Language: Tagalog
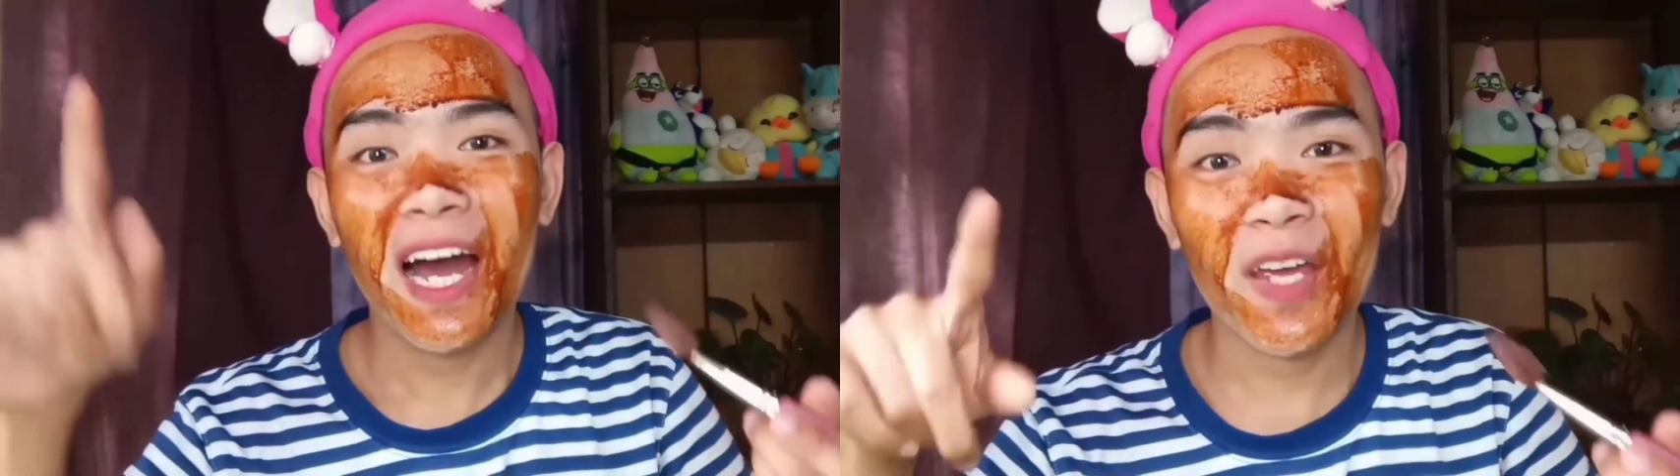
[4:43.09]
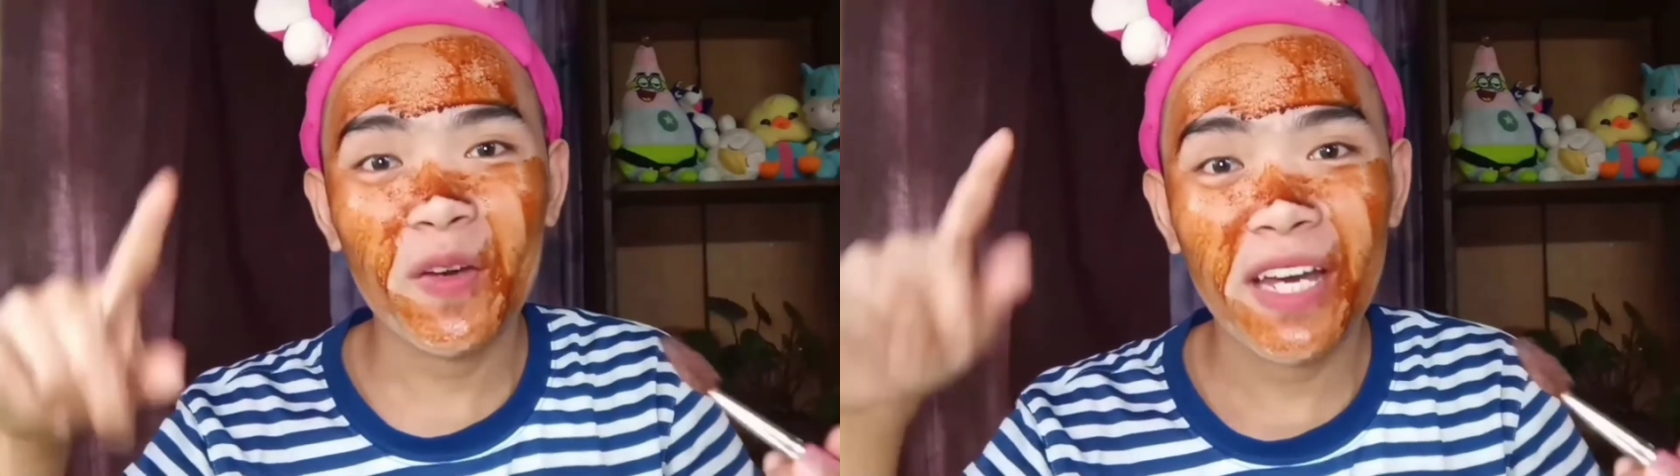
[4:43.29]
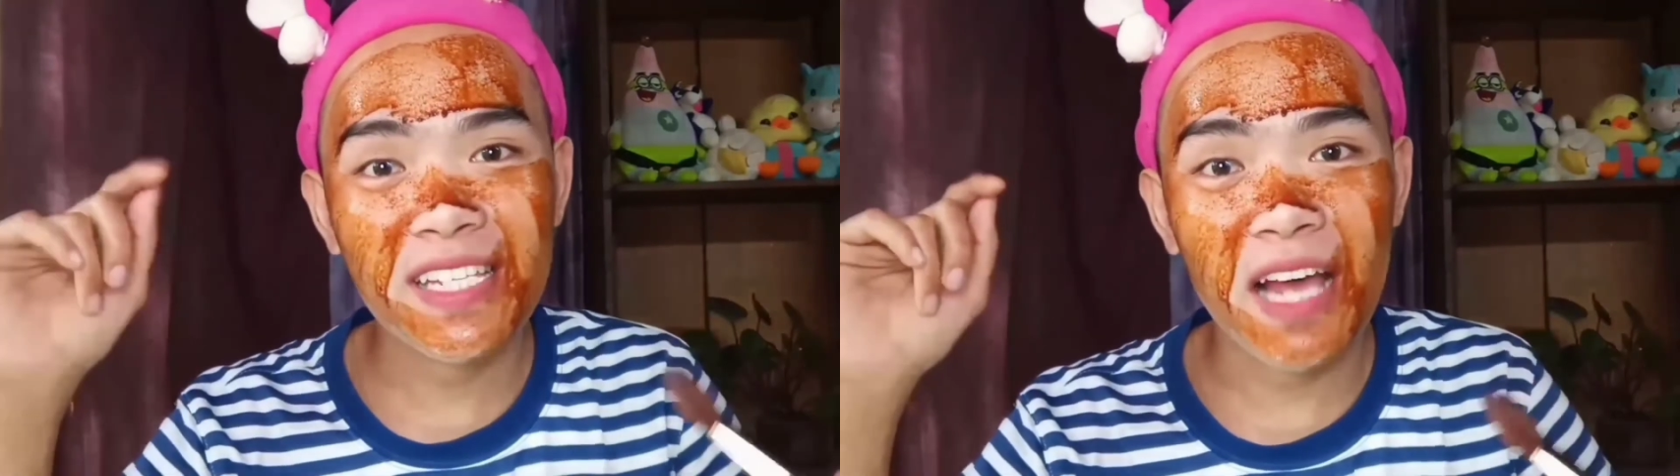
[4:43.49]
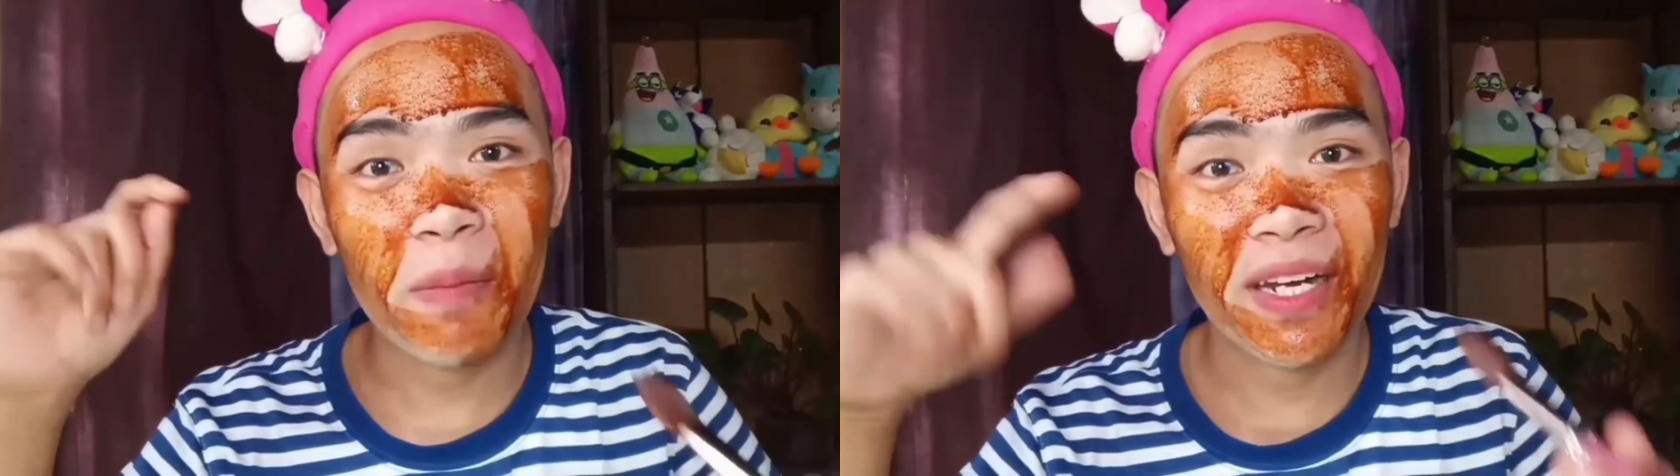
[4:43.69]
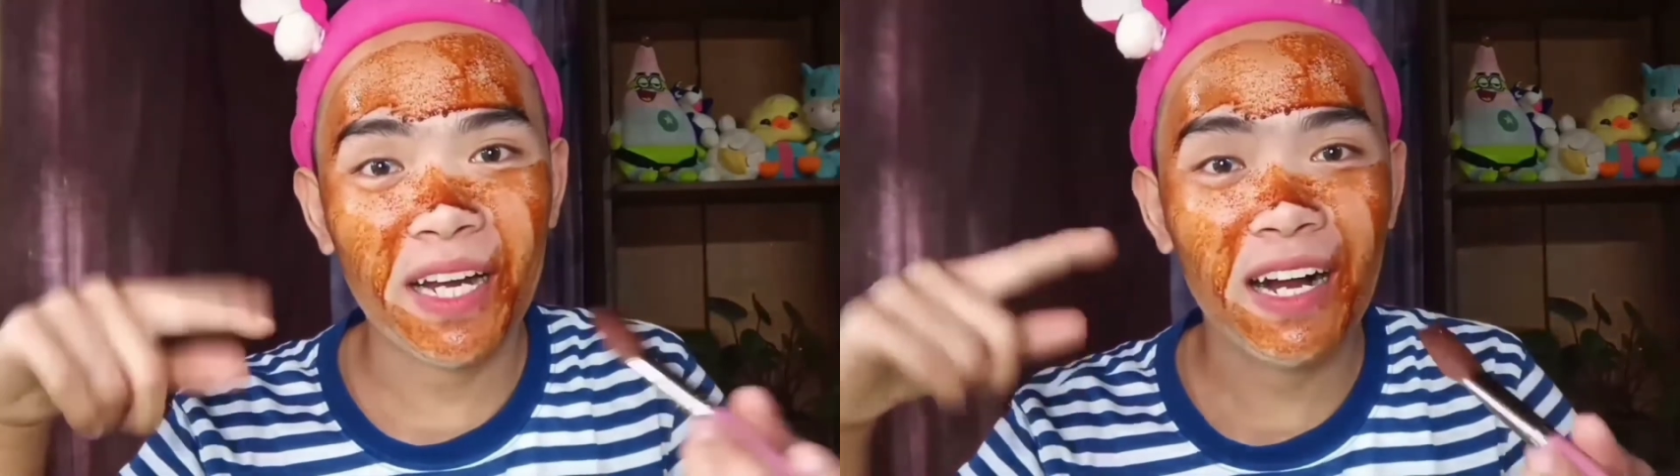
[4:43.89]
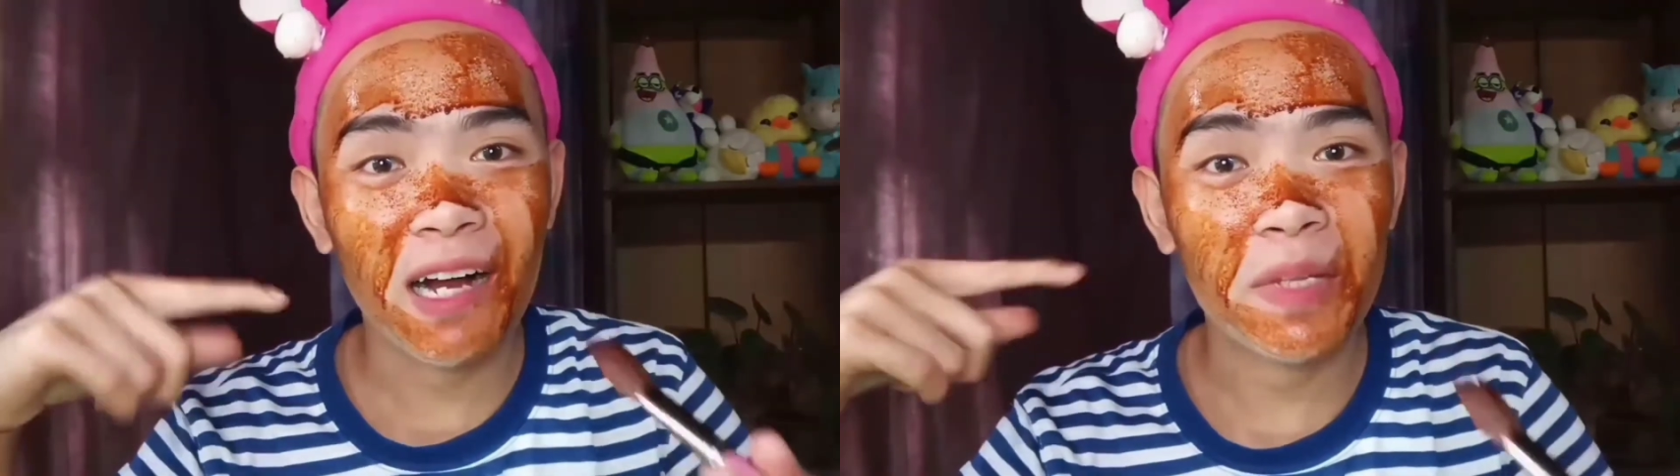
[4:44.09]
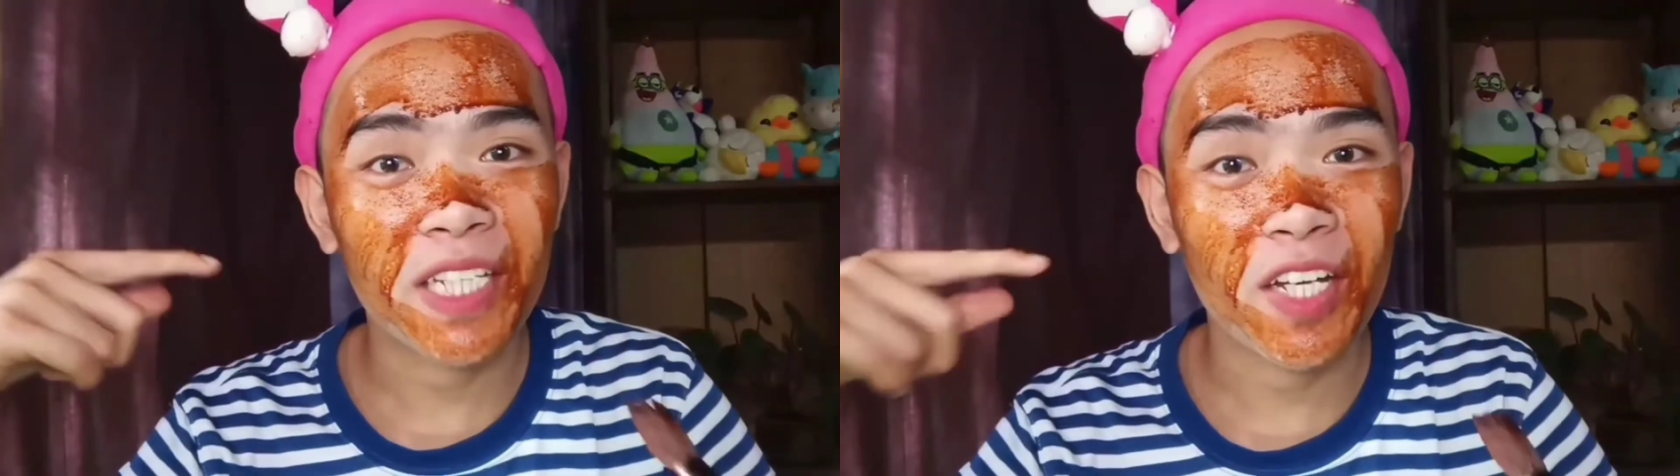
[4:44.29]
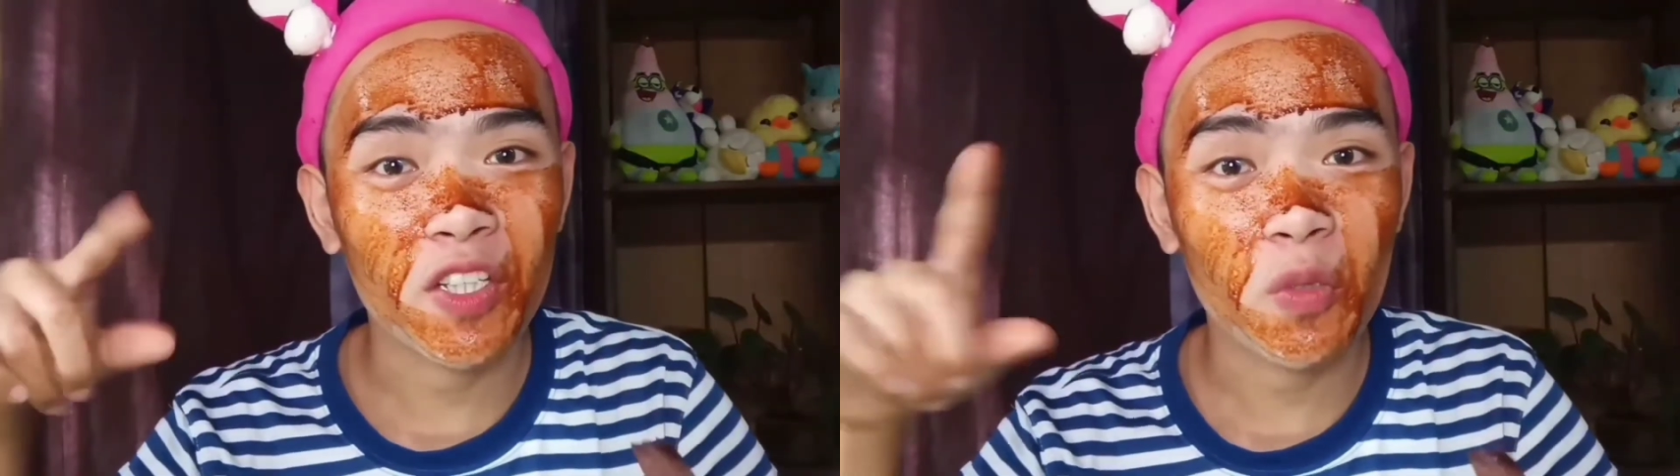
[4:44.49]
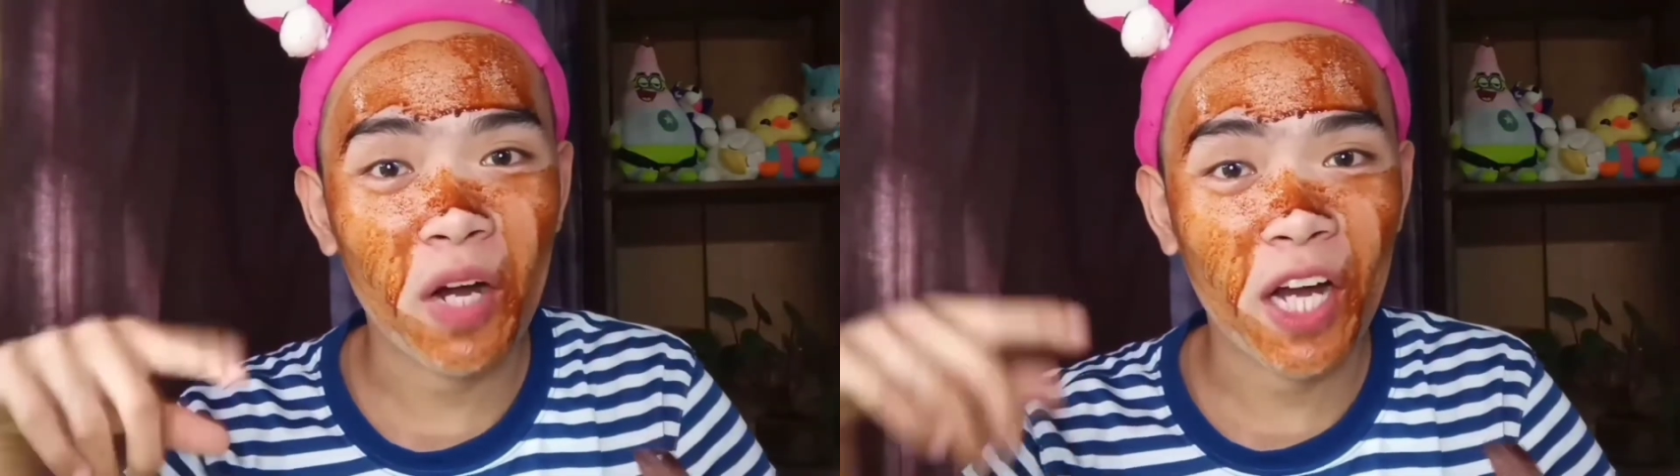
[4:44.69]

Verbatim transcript: Kayo guys ha, pag nagagamit kayo nito,